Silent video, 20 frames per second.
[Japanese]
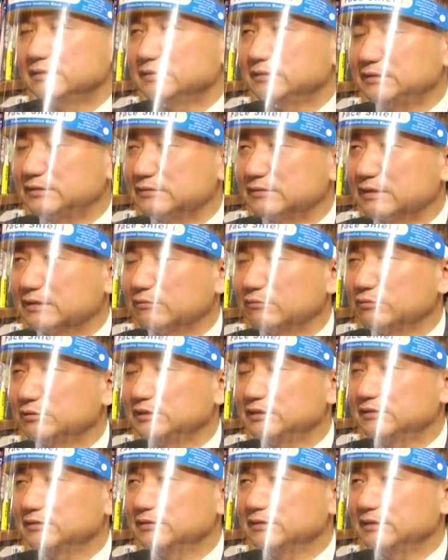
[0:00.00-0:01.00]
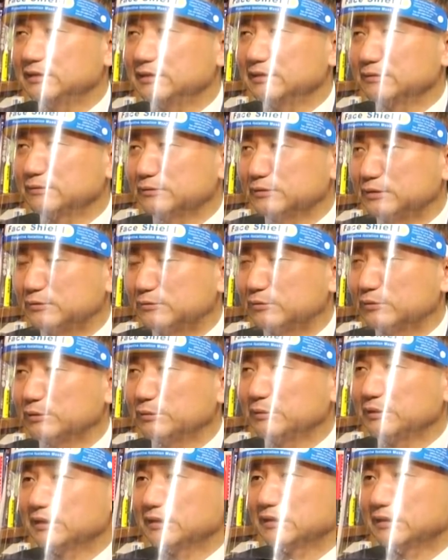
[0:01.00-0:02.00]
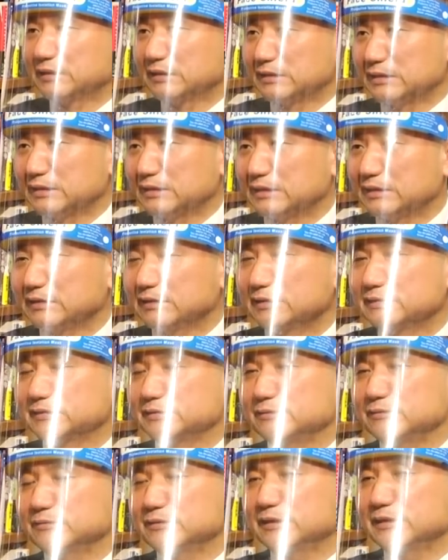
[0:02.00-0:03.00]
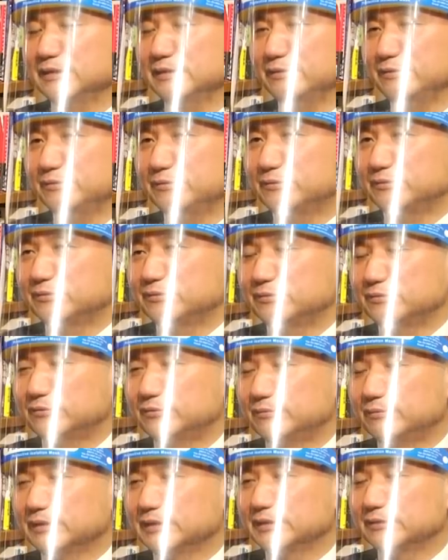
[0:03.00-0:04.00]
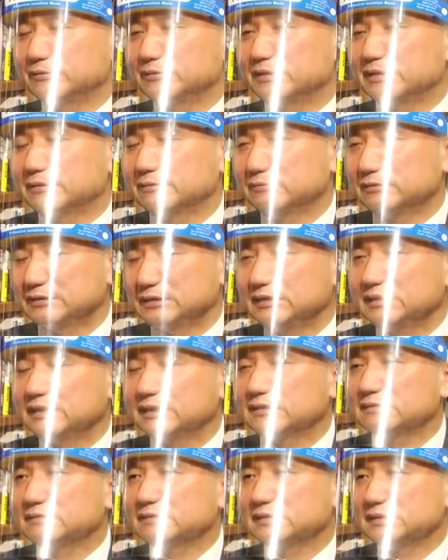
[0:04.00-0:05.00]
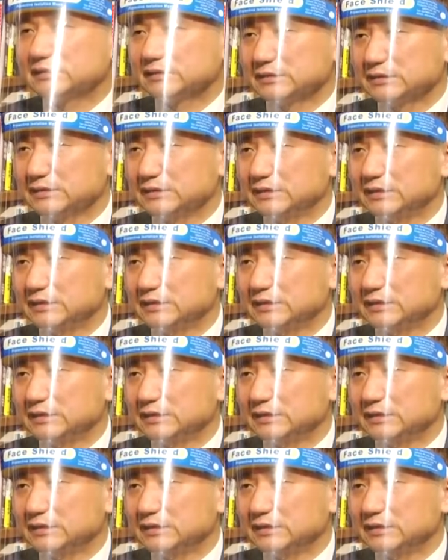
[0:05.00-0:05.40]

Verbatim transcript: うん、実は落ち着いた後にこれをやったら夏の大流行を招く可能性があるんです。